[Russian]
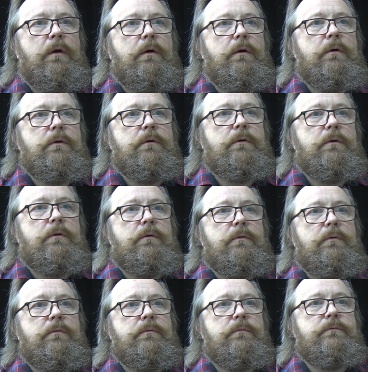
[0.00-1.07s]

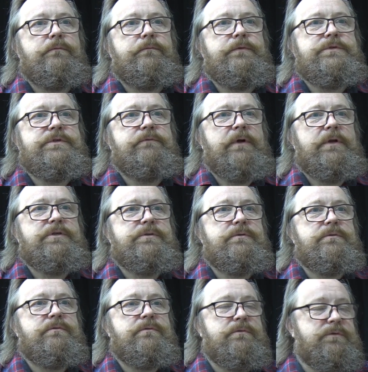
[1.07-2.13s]
Э, фестиваль,
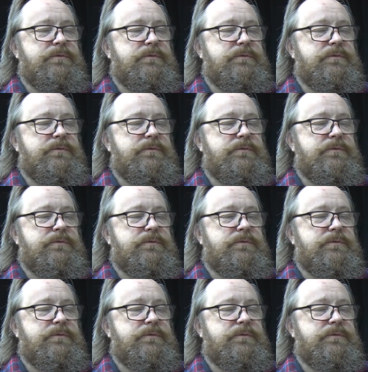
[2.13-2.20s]
э,